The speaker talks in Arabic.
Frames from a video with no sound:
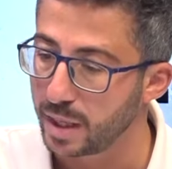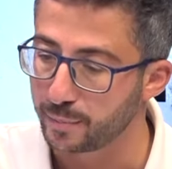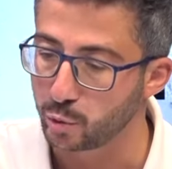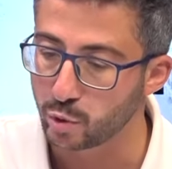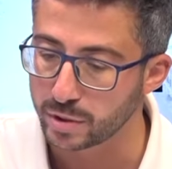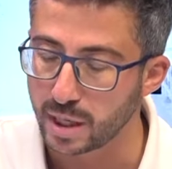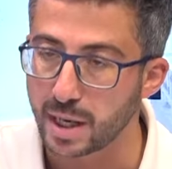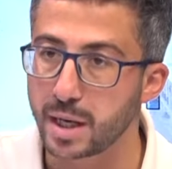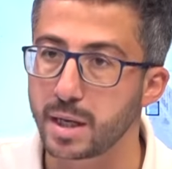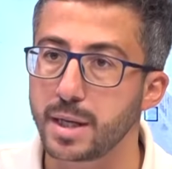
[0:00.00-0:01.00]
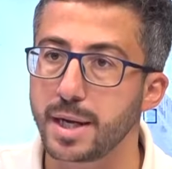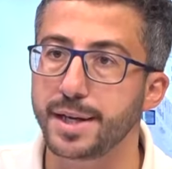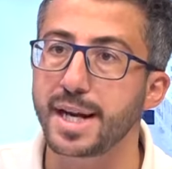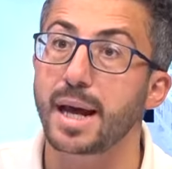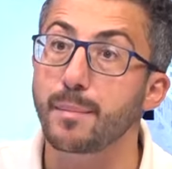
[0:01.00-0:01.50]
بيور صحه
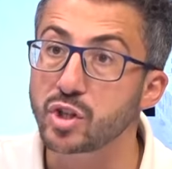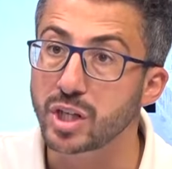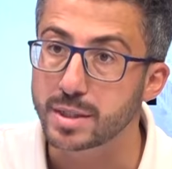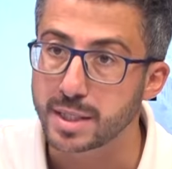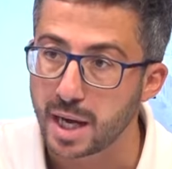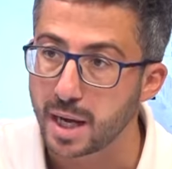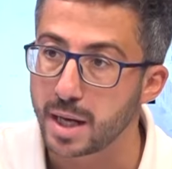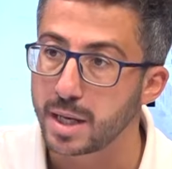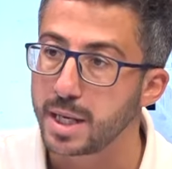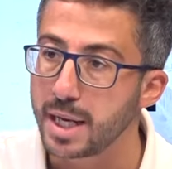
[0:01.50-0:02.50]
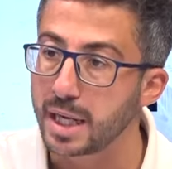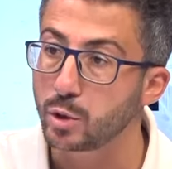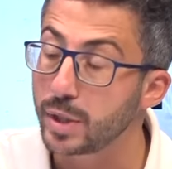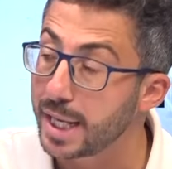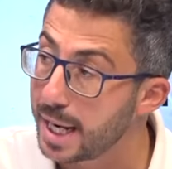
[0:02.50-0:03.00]
نحن عم نشتغل صحه
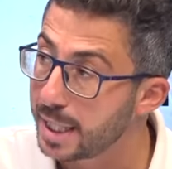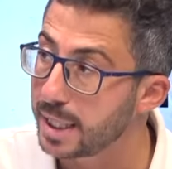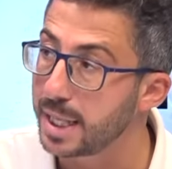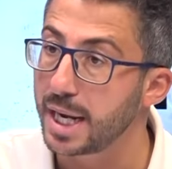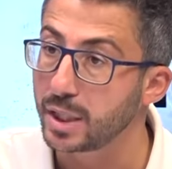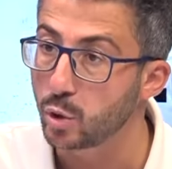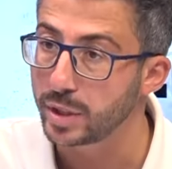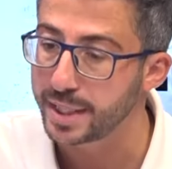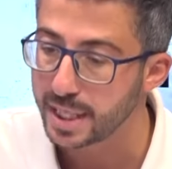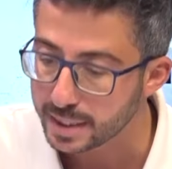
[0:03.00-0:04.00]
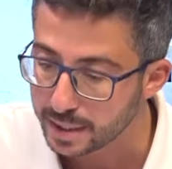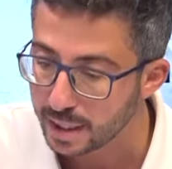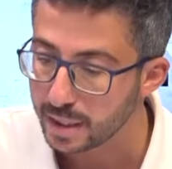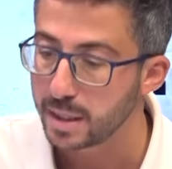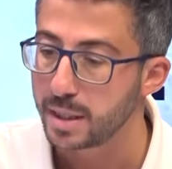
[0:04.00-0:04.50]
هدول اهلنا هدول ناسنا